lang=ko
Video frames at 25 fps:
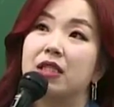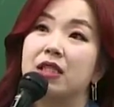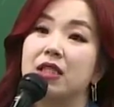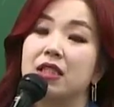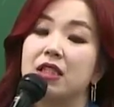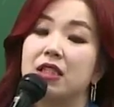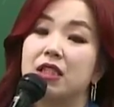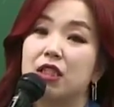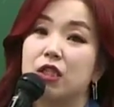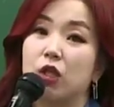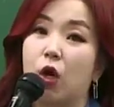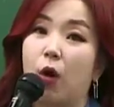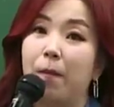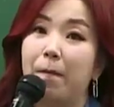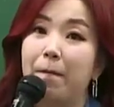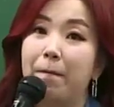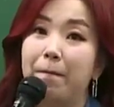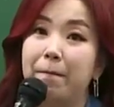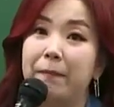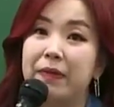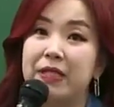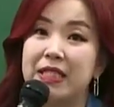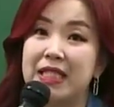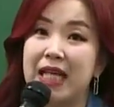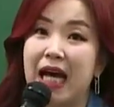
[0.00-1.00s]
그
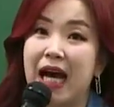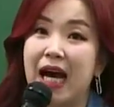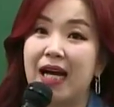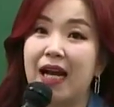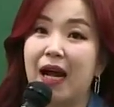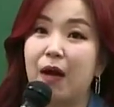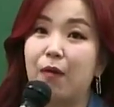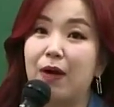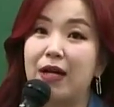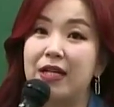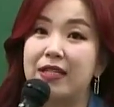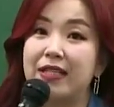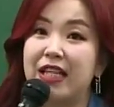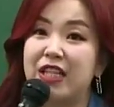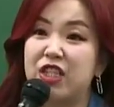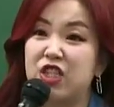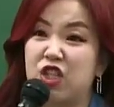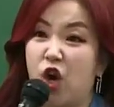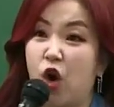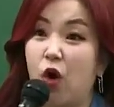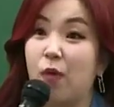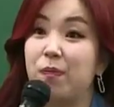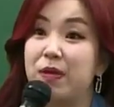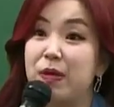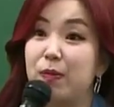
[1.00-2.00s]
접사라고 할 때
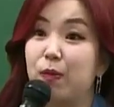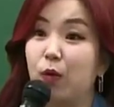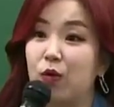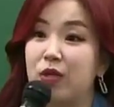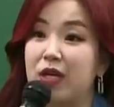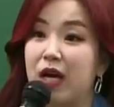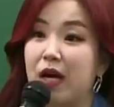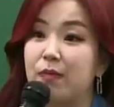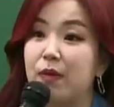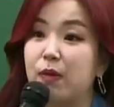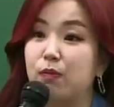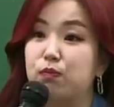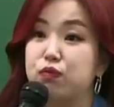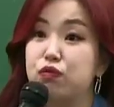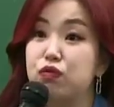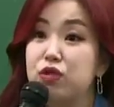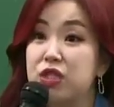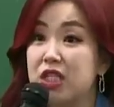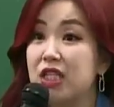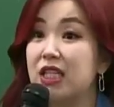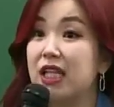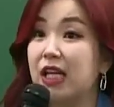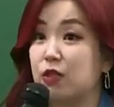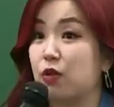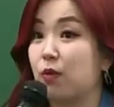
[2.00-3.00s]
접이 뭐냐면
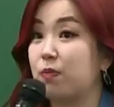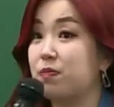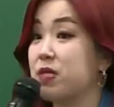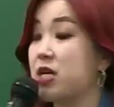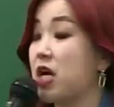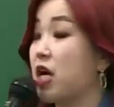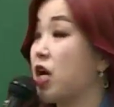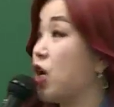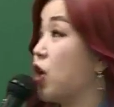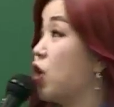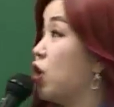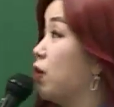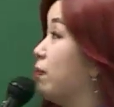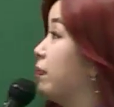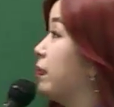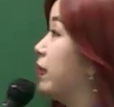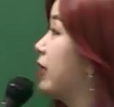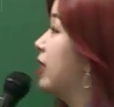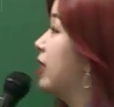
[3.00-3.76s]
붙이다 접자예요.